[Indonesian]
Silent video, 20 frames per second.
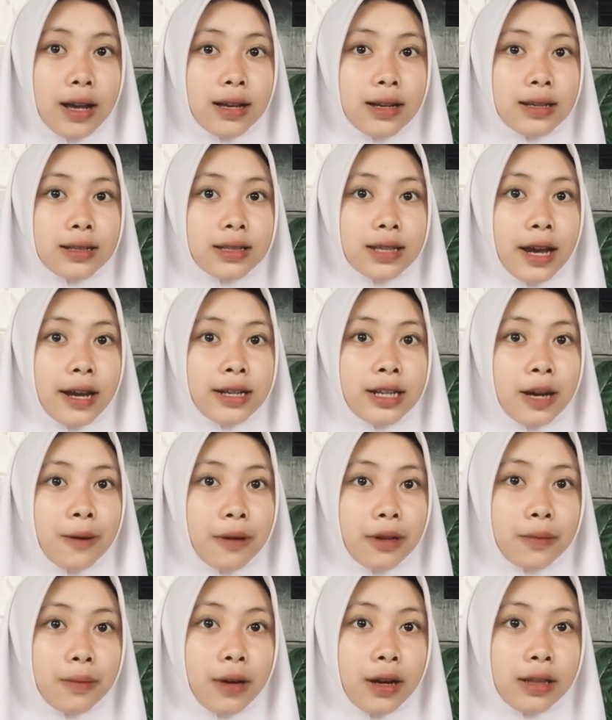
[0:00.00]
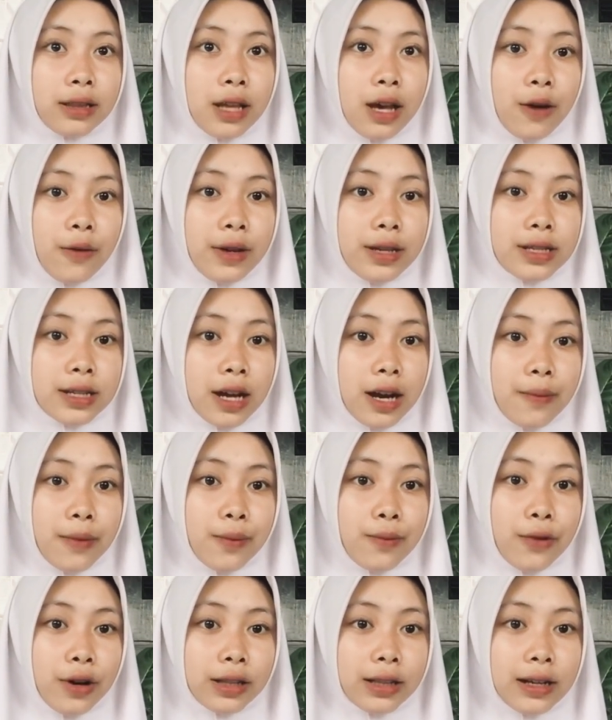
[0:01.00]
Saya dapat mengetahui cara
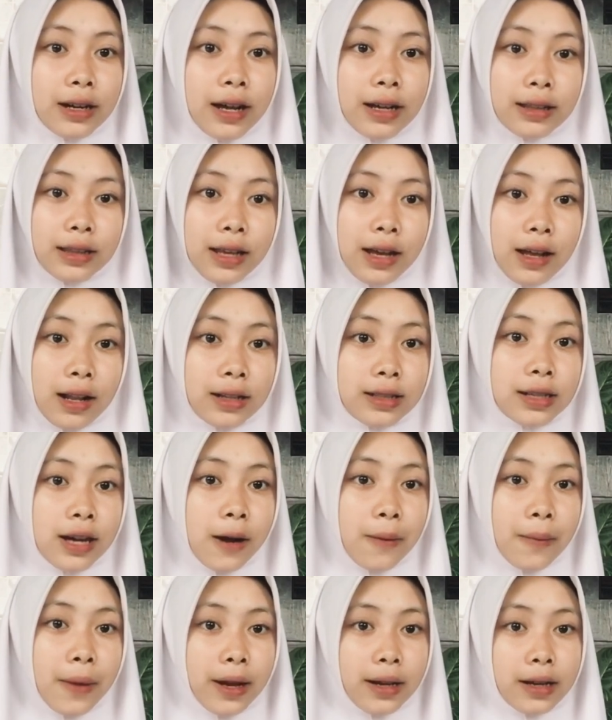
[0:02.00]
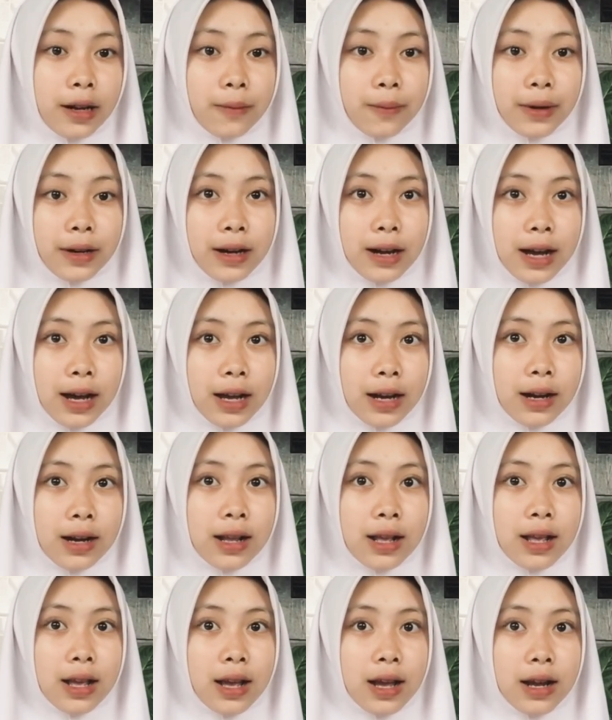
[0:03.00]
pembuatan artikel dengan baik dan benar,
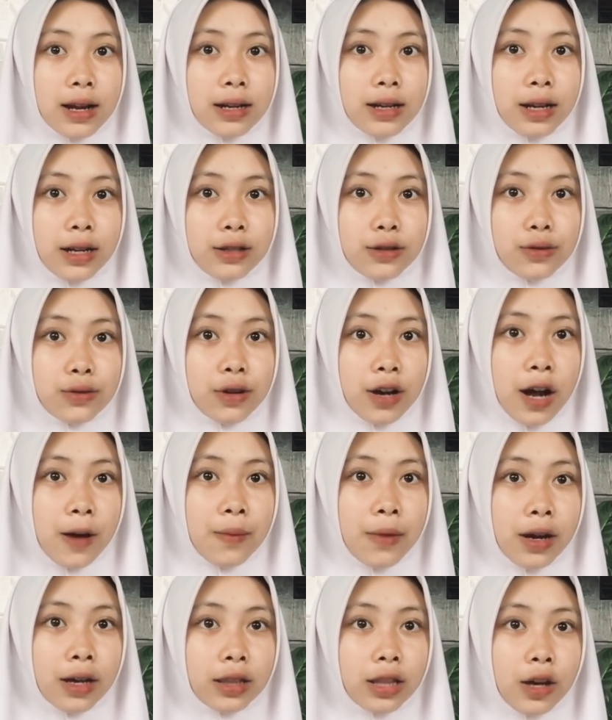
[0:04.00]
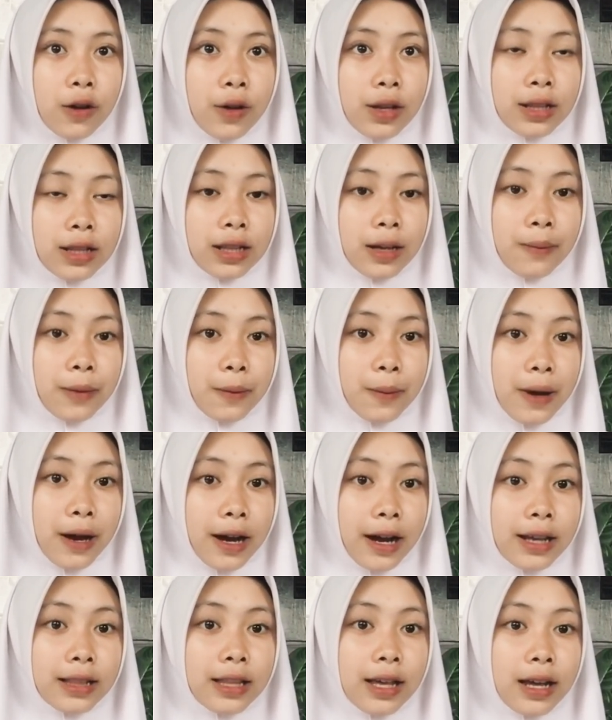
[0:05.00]
dan juga mengetahui tentang
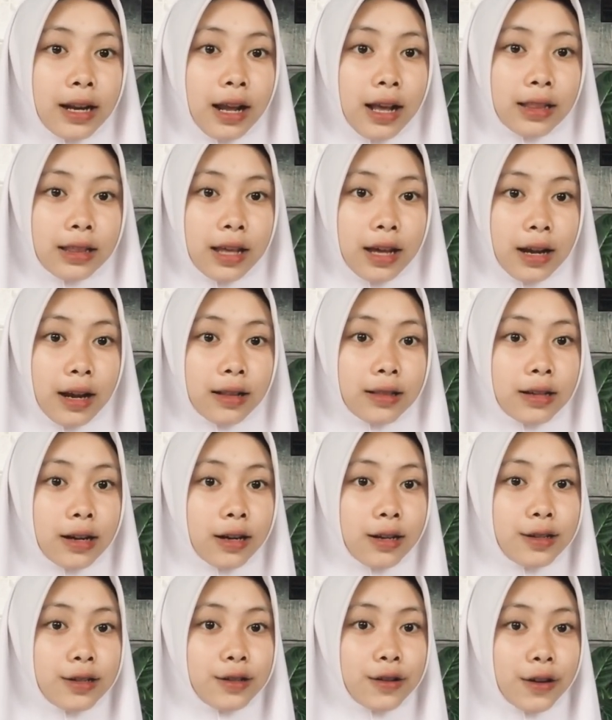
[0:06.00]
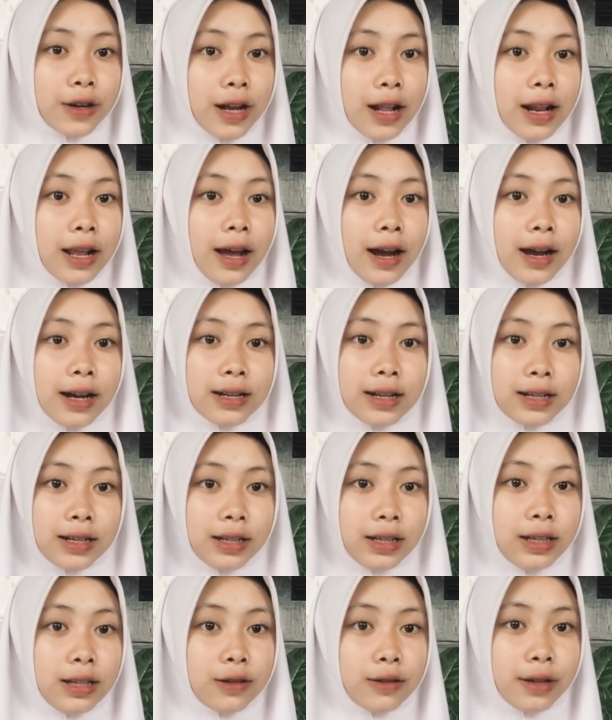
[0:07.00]
berbagai tarian-tarian tradisional yang ada di
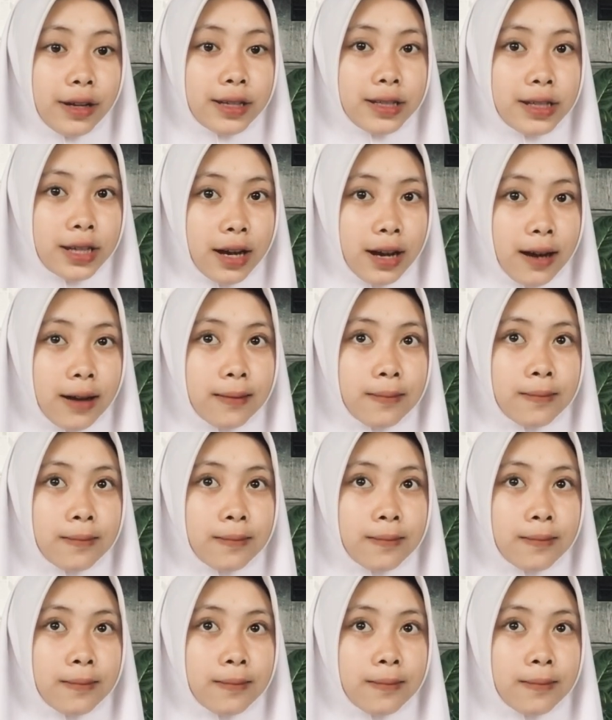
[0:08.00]
Indonesia.